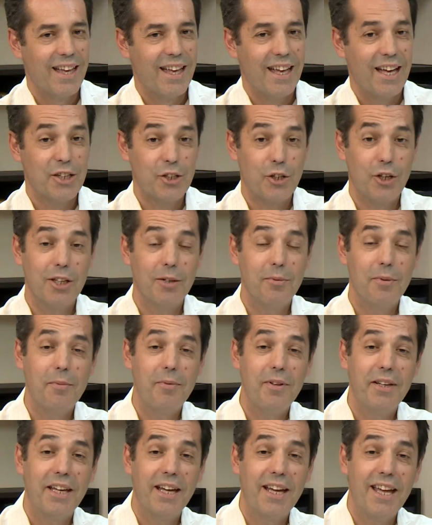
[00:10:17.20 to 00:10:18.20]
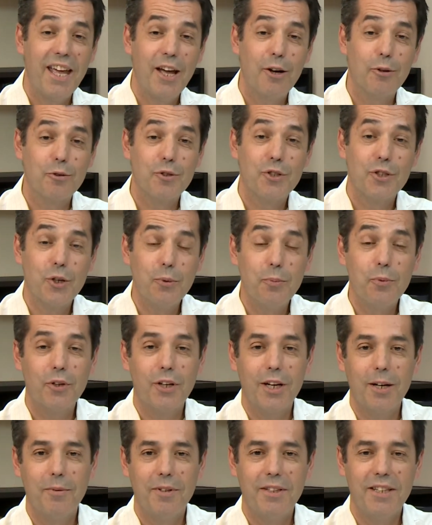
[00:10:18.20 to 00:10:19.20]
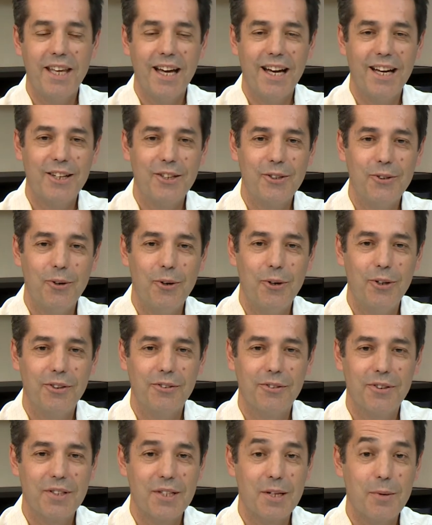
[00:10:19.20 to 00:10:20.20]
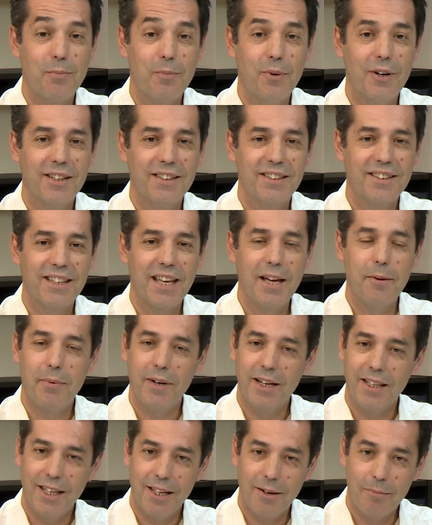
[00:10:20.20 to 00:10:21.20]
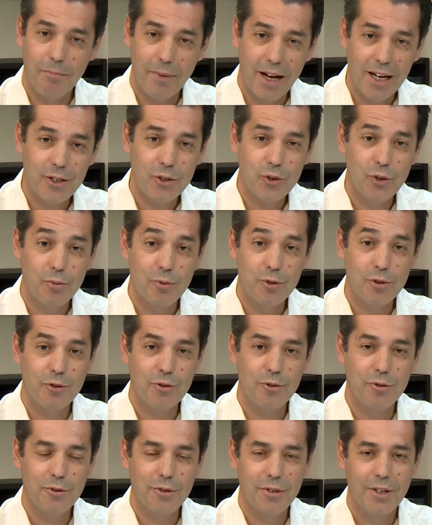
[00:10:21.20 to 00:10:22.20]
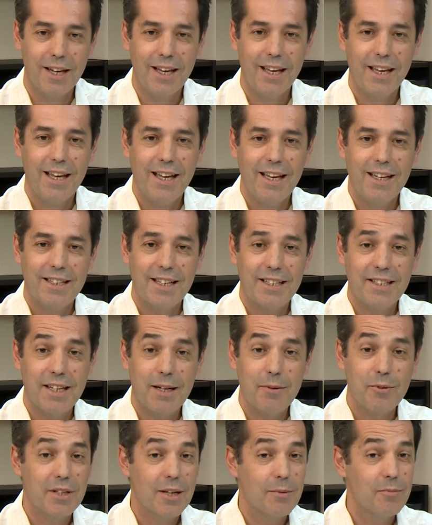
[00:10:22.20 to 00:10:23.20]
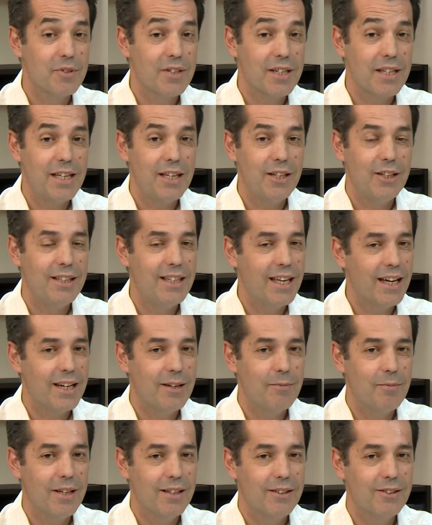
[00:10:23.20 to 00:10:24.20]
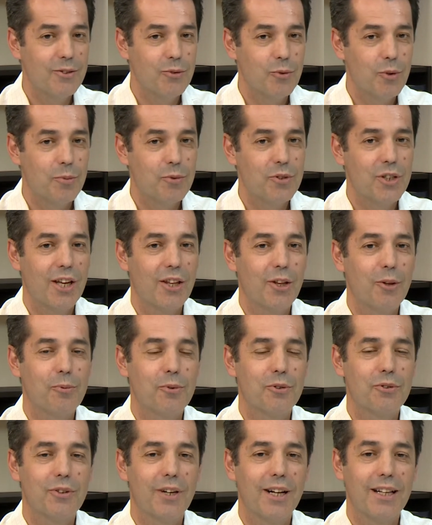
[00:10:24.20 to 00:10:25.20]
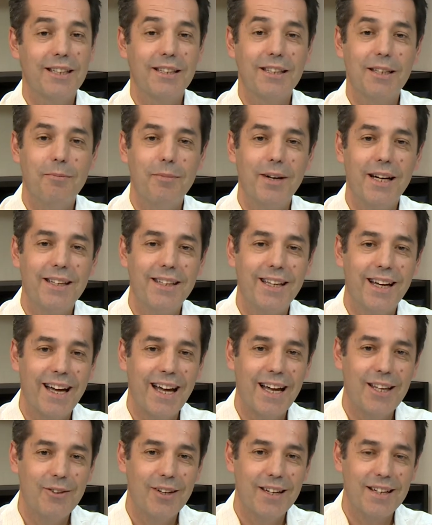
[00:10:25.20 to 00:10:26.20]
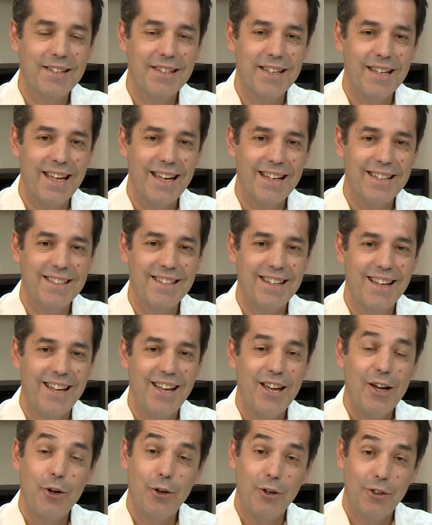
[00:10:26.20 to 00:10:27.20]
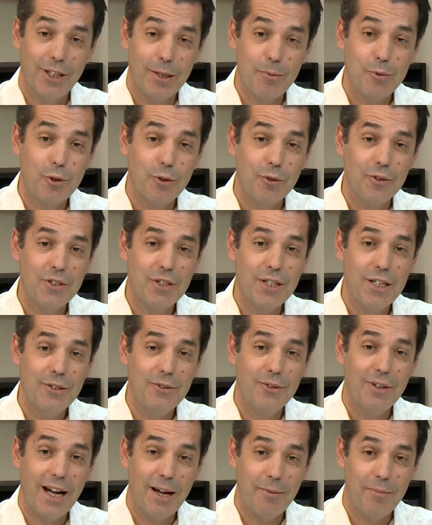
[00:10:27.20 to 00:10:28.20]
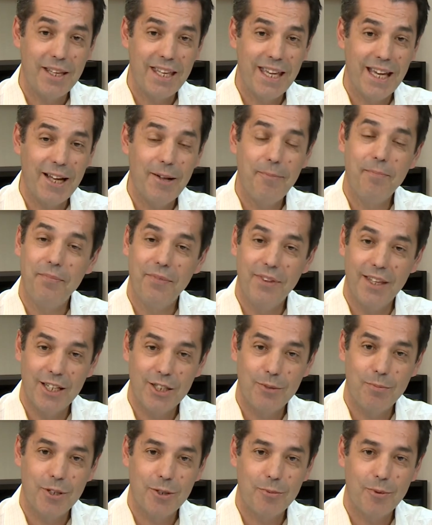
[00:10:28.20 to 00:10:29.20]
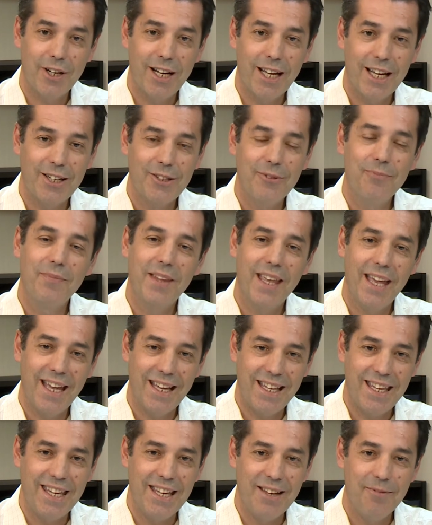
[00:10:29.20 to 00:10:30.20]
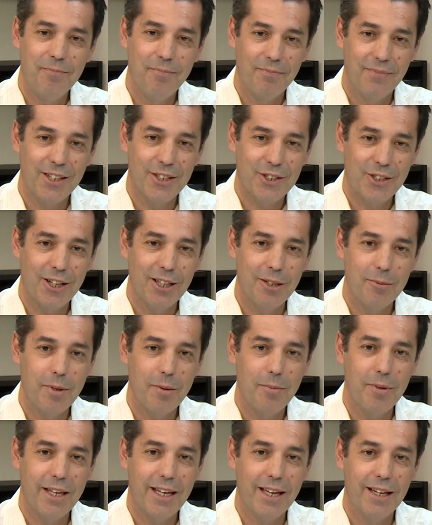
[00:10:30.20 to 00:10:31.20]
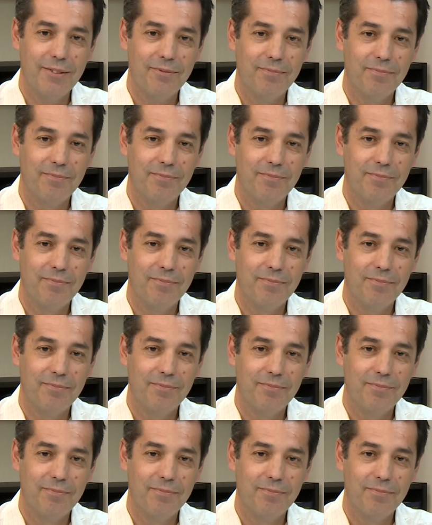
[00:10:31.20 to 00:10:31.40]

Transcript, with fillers: A Escola Bíblica é o seu programa diário onde você pode aprender mais sobre Jesus. Já sabe, estamos aqui diariamente no Up Channel Portugal e também na Rádio RCS. Contamos consigo amanhã, neste mesmo horário, aqui na escola bíblica.